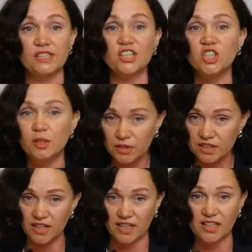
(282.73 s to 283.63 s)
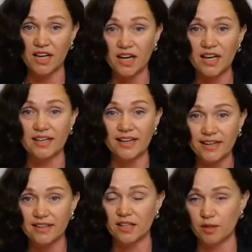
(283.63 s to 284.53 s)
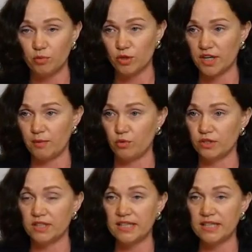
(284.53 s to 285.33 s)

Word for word: Зачем это надо и как конкретно это будет работать?